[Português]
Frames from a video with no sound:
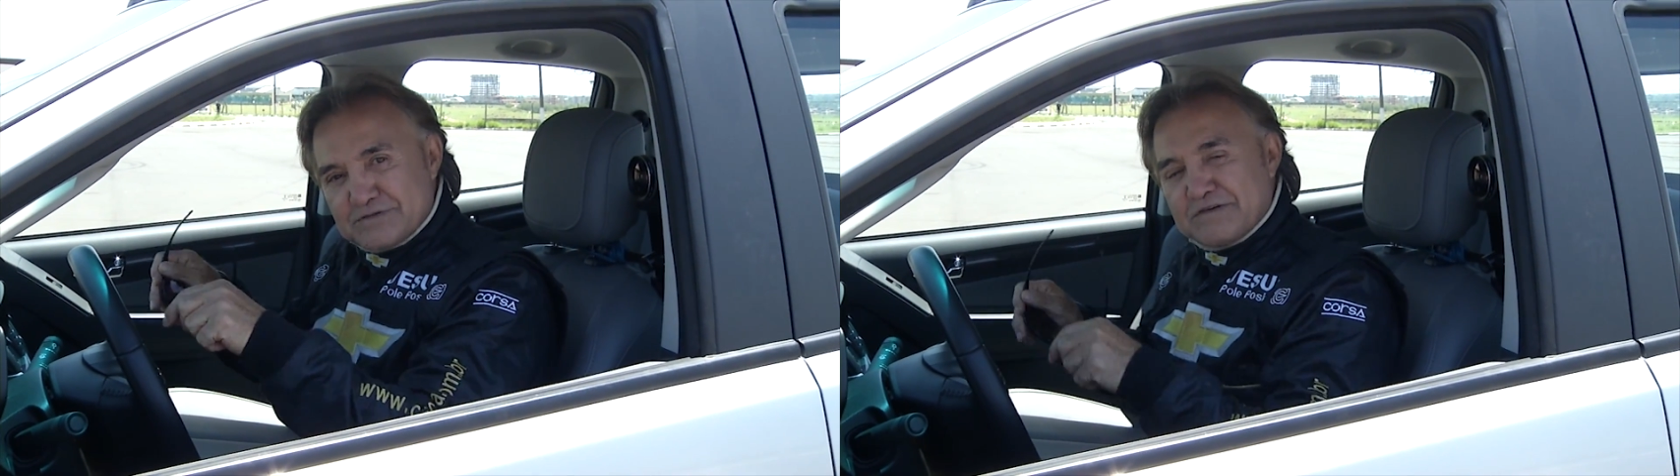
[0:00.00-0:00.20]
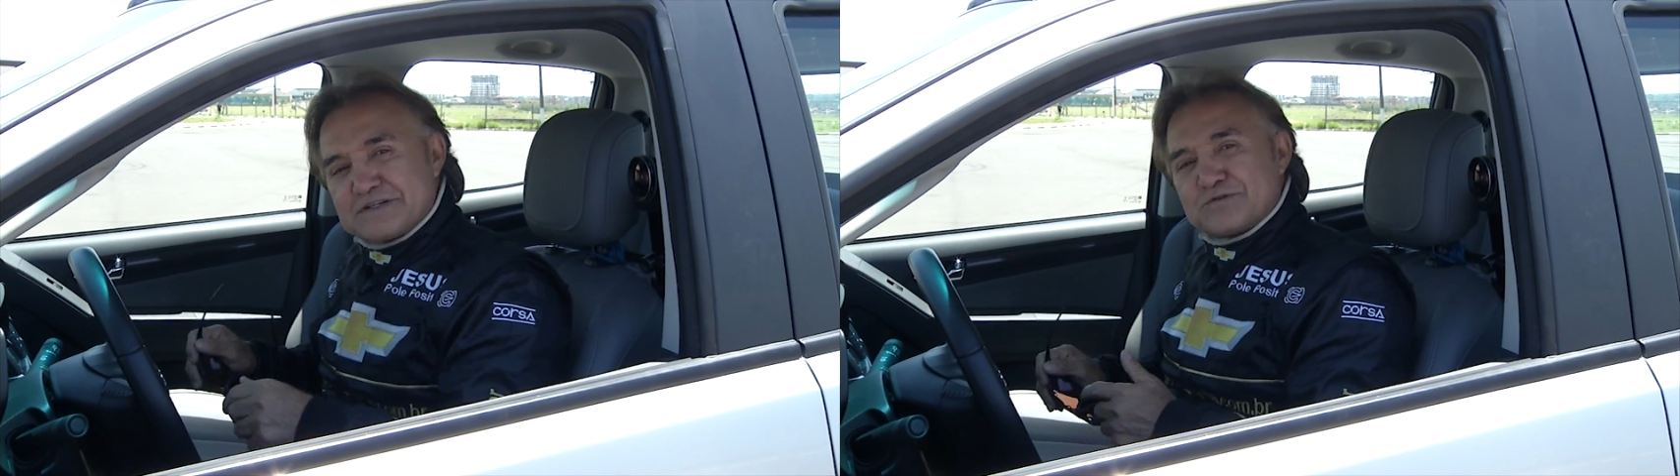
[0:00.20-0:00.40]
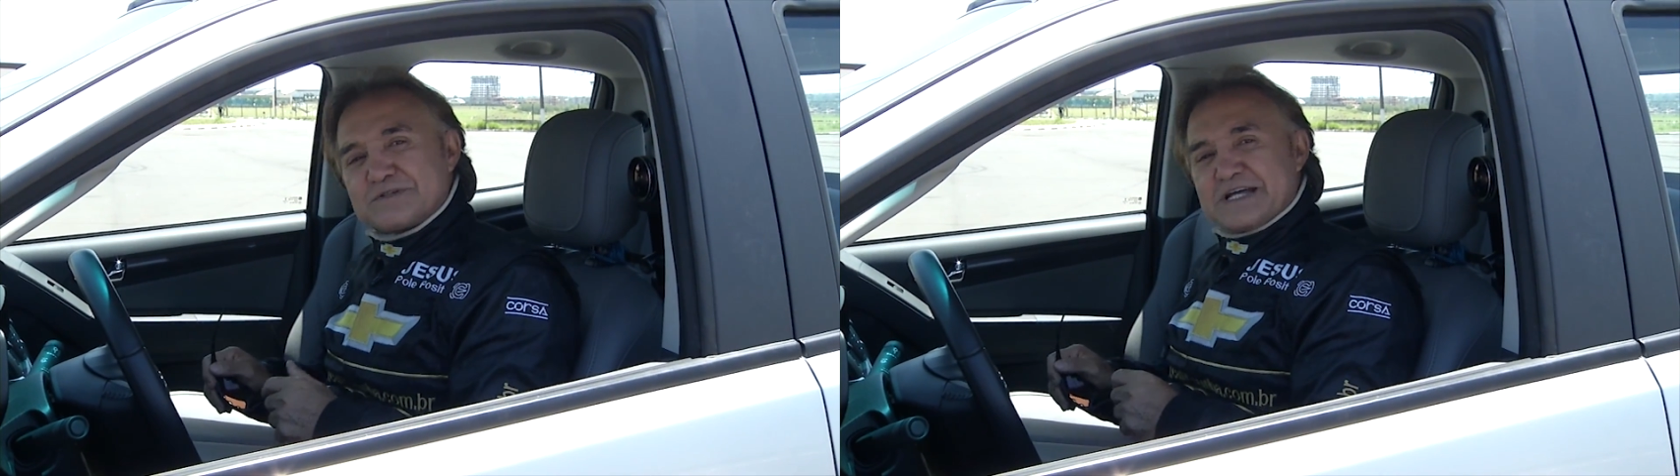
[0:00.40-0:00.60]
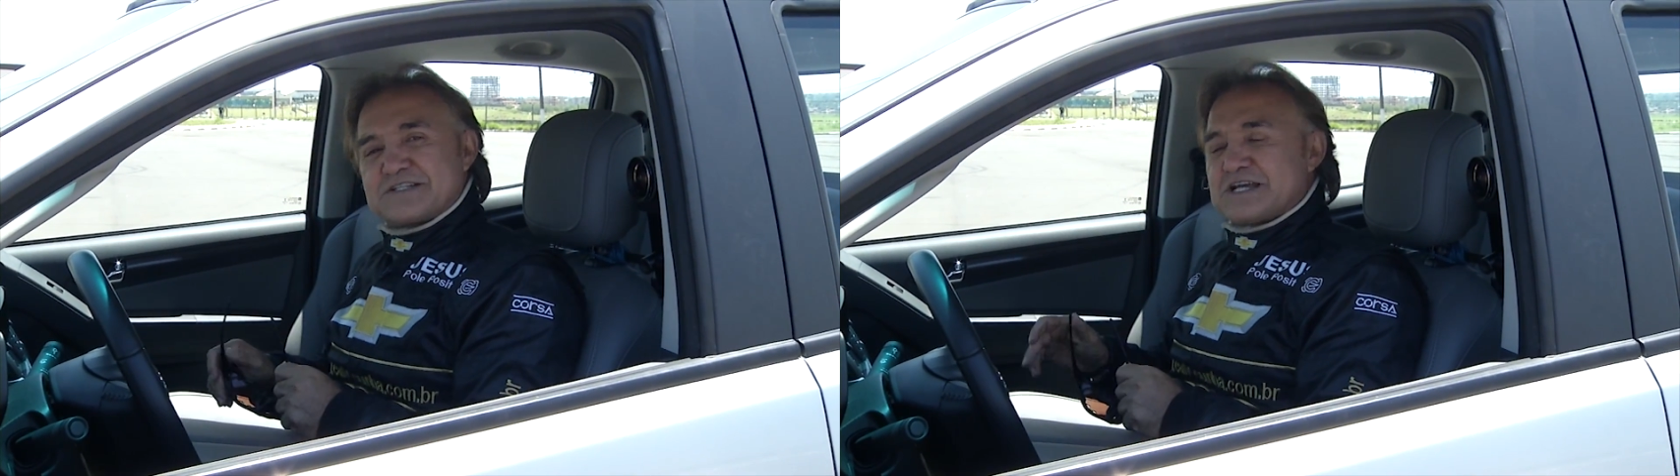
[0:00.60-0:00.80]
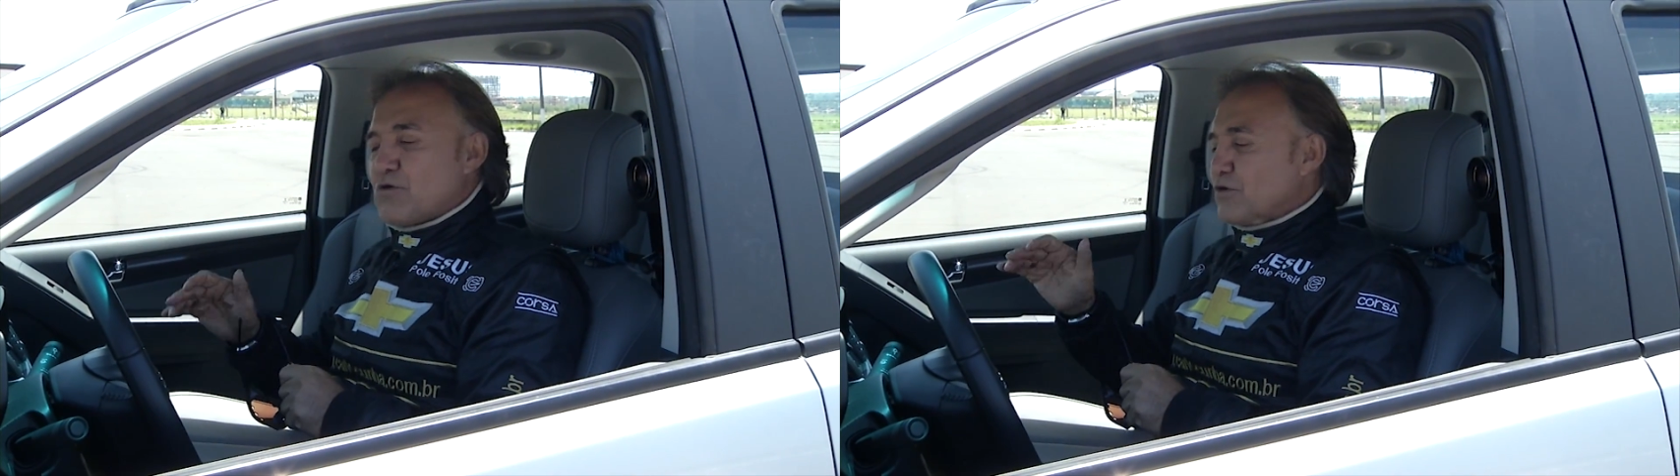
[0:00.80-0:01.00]
a gente vai fazer um
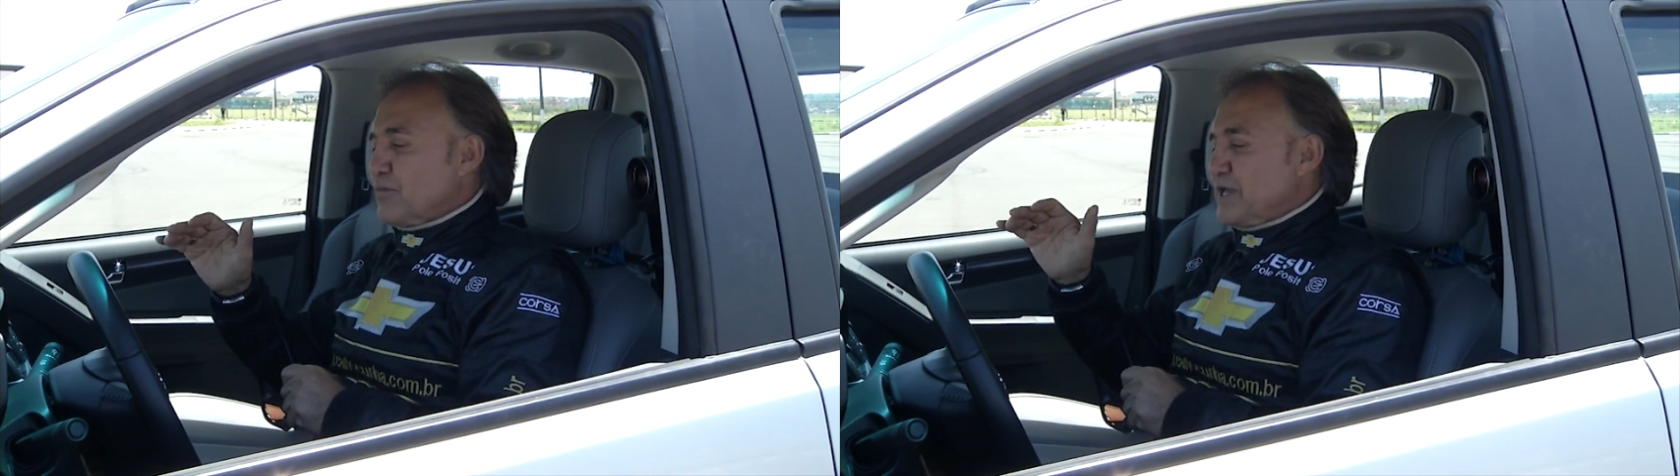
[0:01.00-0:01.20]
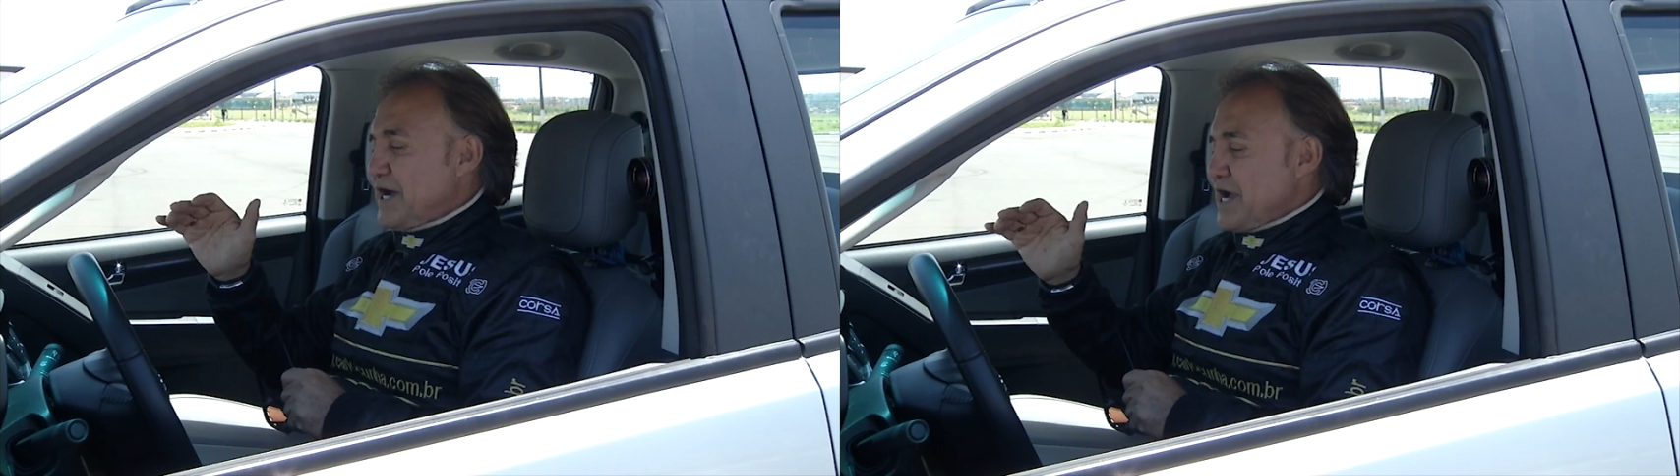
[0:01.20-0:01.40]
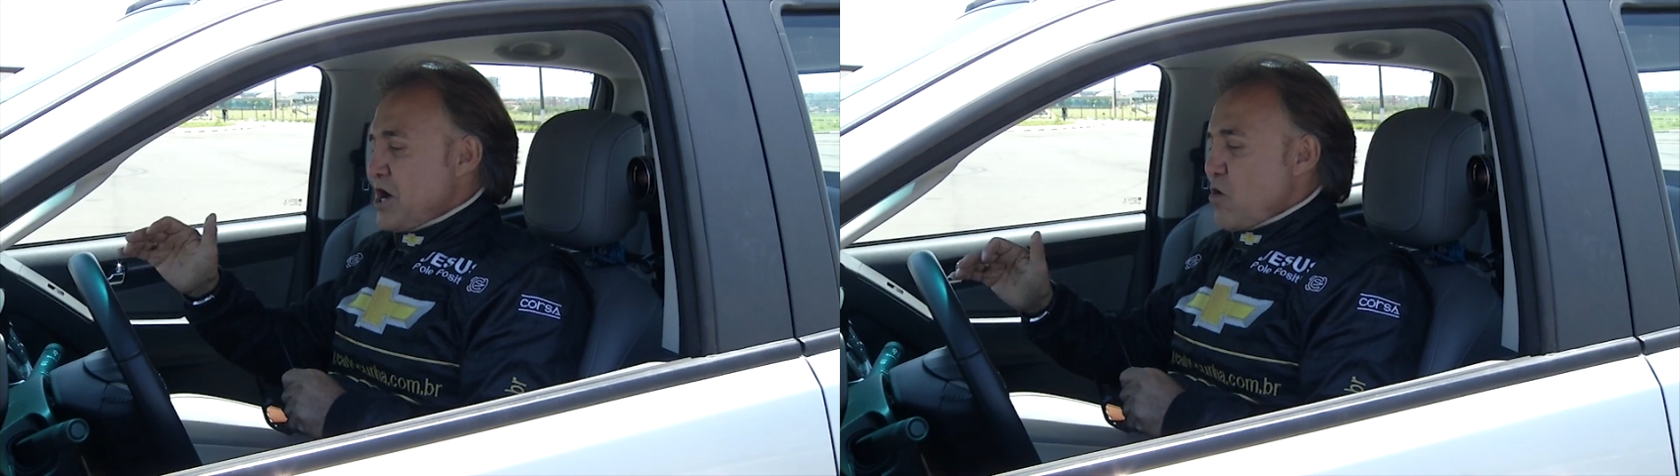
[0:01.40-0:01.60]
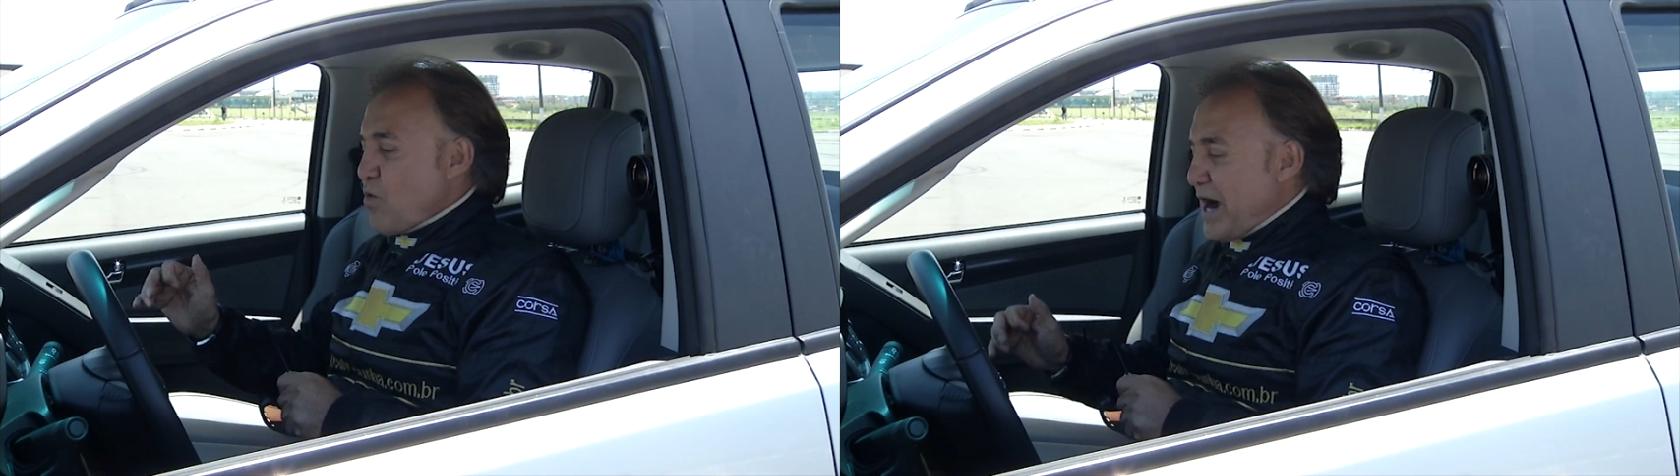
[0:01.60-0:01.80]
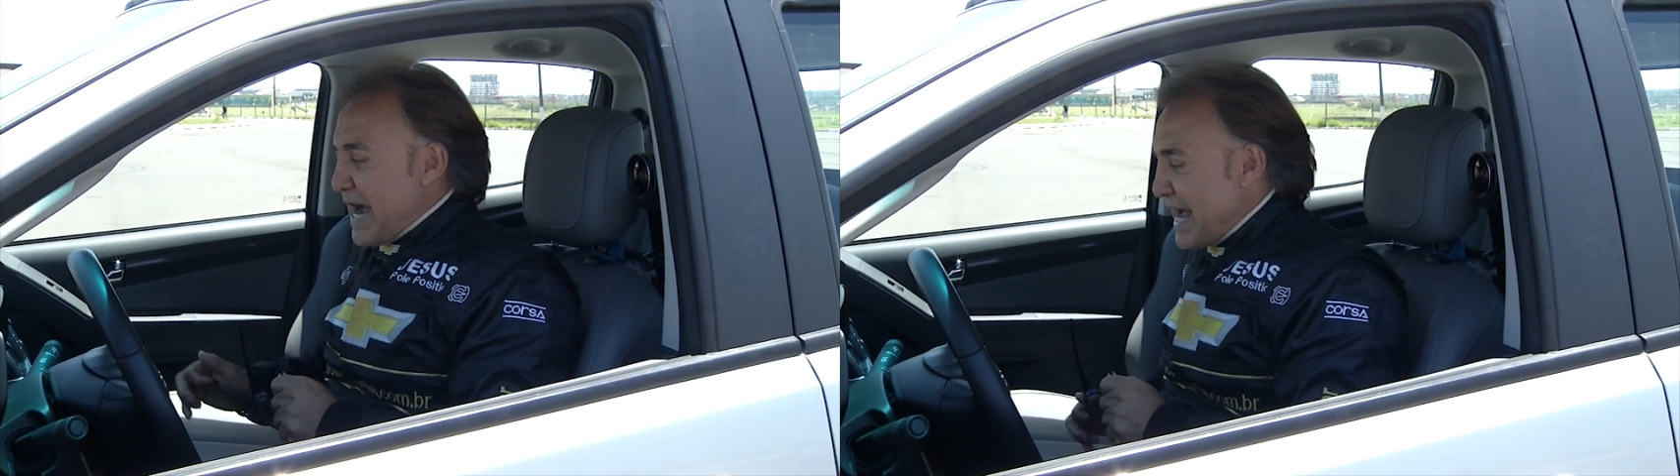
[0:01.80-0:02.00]
teste de economia
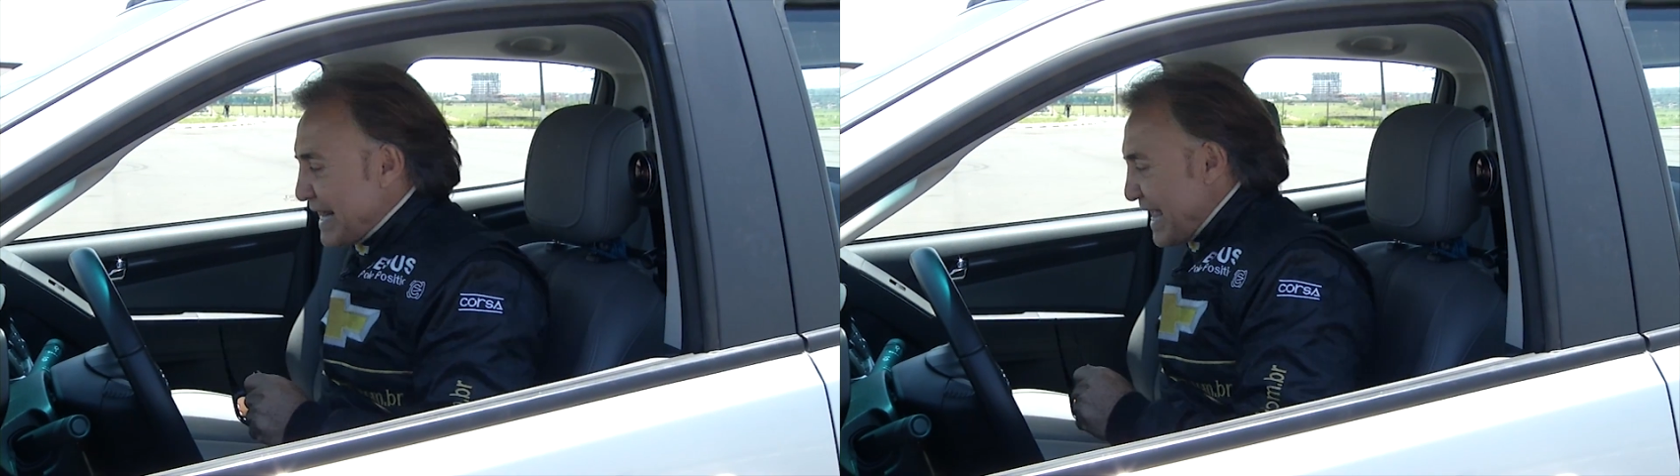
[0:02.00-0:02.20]
com a